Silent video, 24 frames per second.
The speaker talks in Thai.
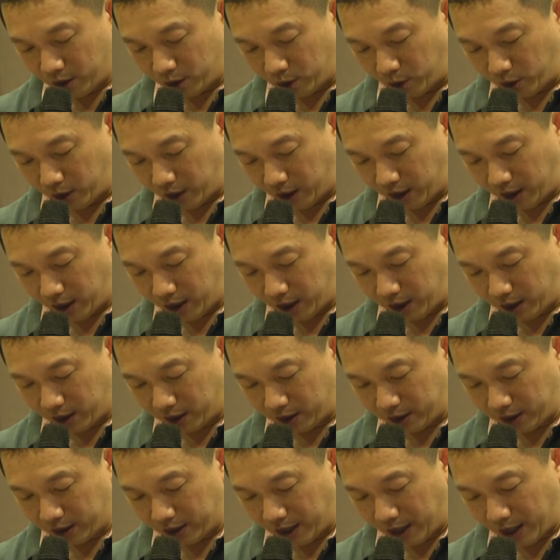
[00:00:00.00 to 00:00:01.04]
กด A ก็
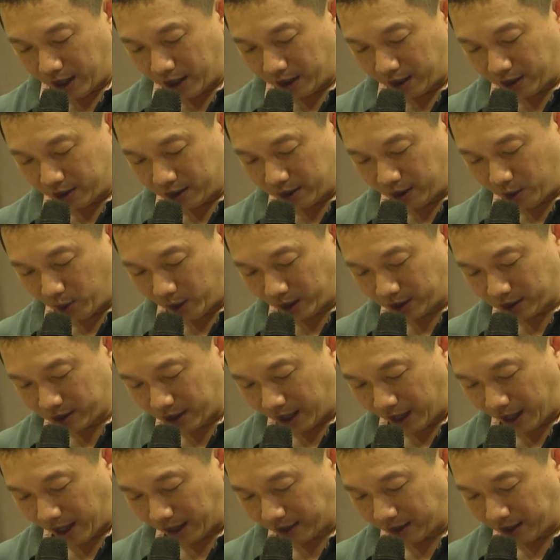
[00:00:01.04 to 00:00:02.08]
จะได้เครื่องวัดแส
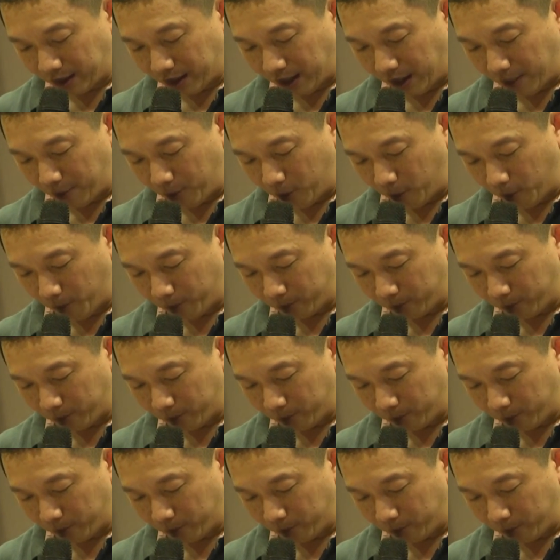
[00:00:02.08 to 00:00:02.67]
งนะครับผม